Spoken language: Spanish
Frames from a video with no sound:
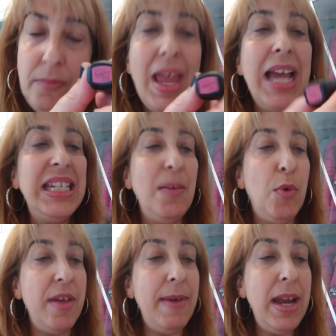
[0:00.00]
Ahí se
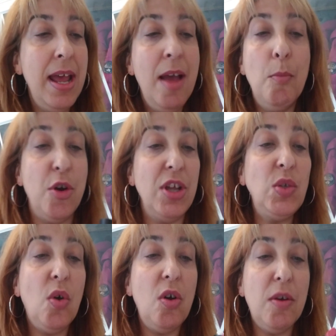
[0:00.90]
puede ver. Bueno,
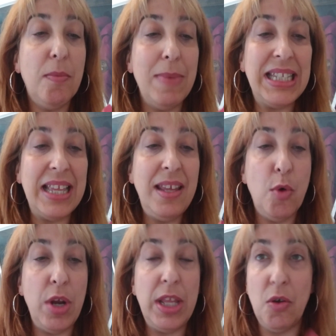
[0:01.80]
es un color bastante
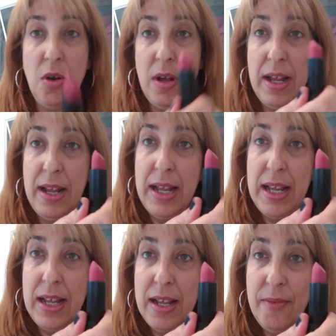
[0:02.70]
bonito.
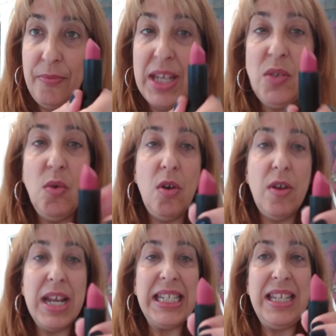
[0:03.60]
Es un
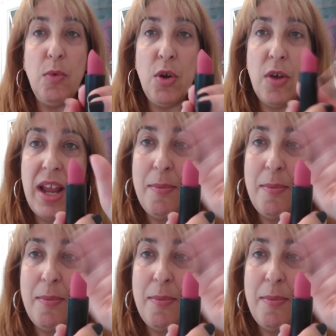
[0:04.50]
color así, bueno, en la